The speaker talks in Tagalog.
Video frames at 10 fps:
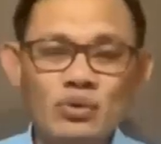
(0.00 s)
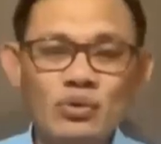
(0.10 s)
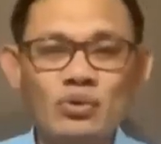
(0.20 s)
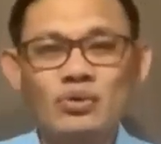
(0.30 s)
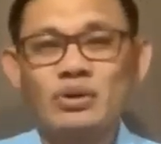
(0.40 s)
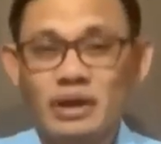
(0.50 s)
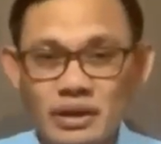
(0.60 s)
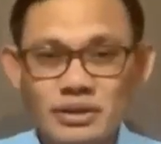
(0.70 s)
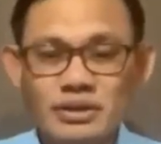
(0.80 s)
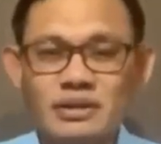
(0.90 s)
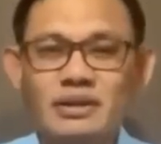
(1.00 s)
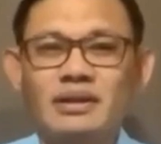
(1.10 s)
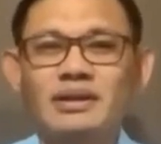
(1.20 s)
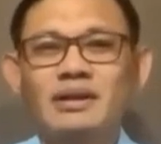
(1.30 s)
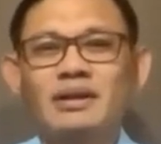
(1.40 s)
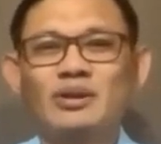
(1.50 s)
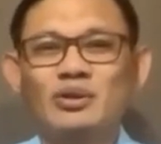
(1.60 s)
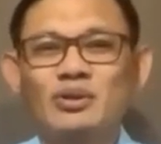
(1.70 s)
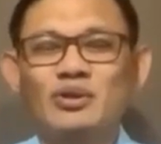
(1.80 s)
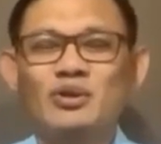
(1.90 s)
few years,
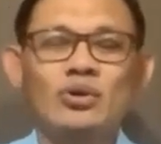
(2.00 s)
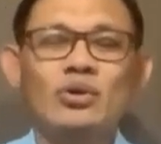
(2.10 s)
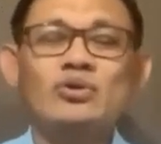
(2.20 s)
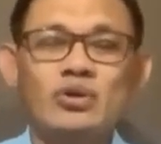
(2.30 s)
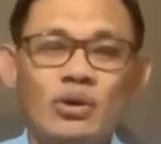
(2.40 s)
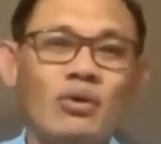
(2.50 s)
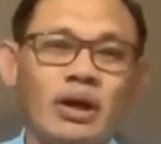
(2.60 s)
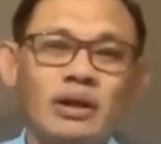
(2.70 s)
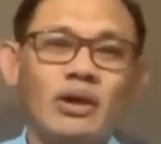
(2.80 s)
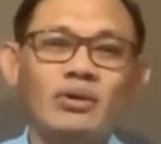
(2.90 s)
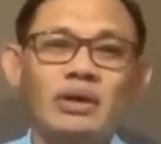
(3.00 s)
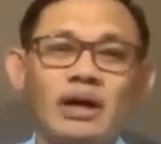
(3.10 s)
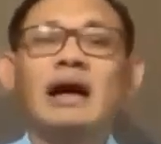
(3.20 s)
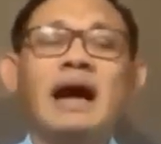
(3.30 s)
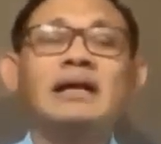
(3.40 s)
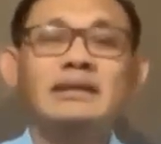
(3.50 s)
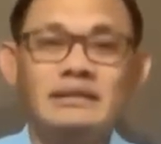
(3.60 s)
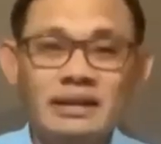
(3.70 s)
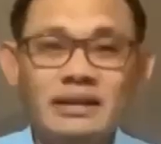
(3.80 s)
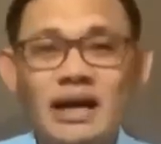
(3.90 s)
no? Yung slogan na 'yon ay
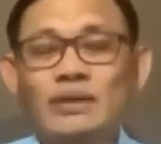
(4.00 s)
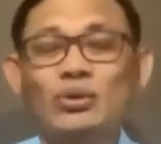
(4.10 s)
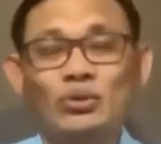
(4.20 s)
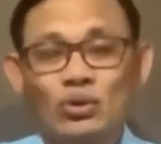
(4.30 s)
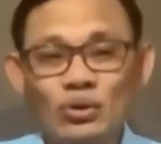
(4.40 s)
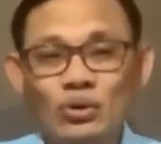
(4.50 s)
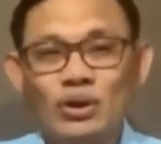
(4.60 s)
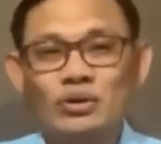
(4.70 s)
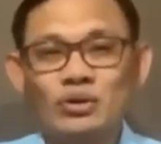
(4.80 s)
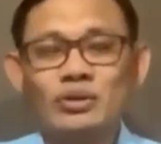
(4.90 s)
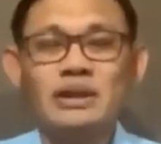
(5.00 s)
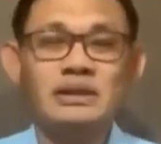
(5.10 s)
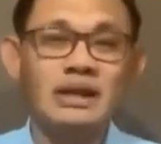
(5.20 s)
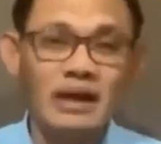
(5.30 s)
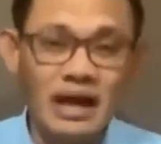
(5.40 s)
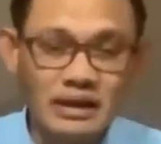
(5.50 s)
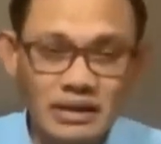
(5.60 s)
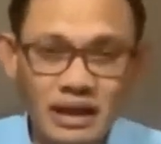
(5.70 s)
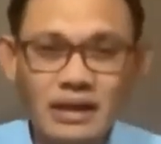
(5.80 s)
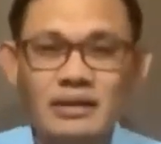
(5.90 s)
hindi na totoo, no? Nasira
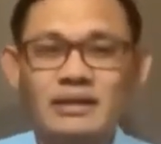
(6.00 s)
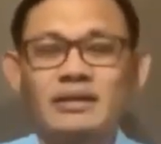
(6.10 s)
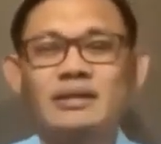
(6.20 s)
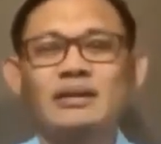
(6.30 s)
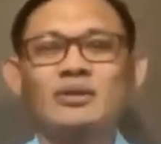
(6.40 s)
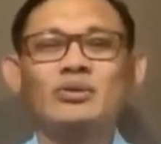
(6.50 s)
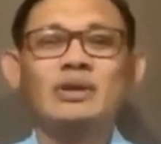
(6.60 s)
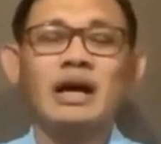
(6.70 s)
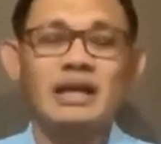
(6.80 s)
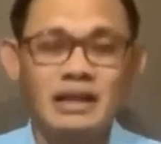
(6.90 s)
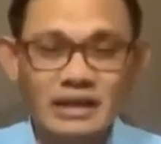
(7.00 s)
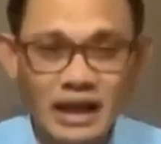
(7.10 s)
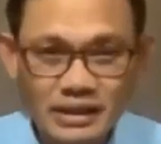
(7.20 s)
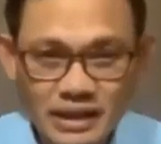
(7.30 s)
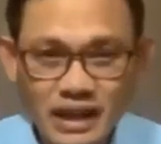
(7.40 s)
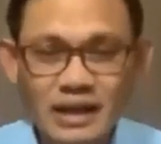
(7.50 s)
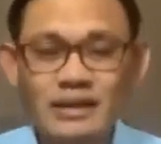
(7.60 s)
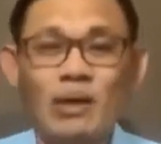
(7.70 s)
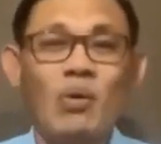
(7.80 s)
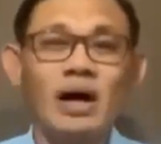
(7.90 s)
na, no? Nanghina na,
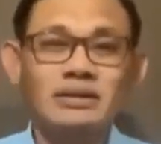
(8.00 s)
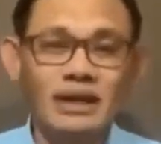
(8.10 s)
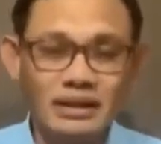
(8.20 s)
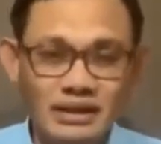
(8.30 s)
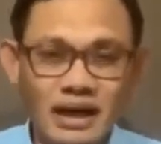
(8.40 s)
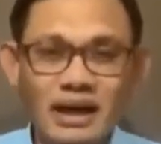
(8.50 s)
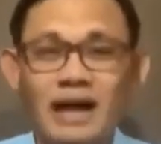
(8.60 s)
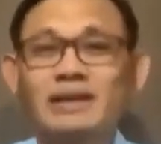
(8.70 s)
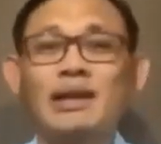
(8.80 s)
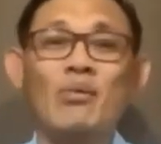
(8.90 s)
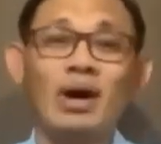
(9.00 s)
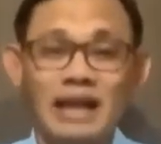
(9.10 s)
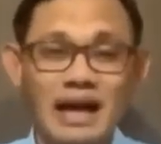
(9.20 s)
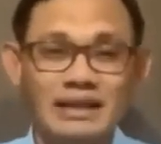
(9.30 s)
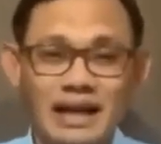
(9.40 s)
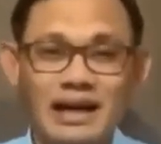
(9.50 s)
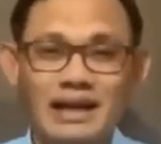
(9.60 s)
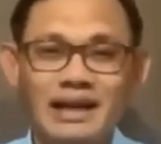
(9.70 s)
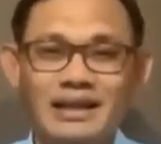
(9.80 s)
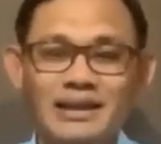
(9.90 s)
nawasak na at nawala na.
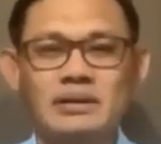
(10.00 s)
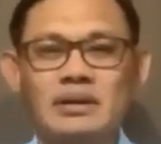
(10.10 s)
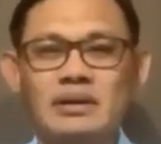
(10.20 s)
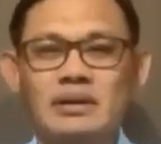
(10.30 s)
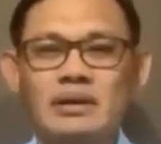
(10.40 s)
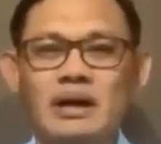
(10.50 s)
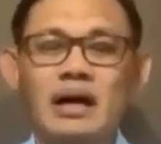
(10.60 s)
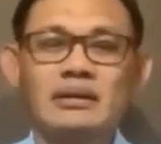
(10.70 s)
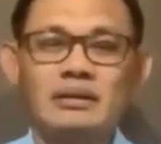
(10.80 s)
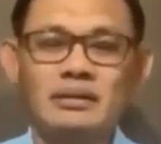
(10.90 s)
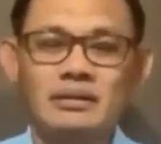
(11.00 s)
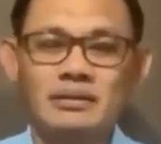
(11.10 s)
At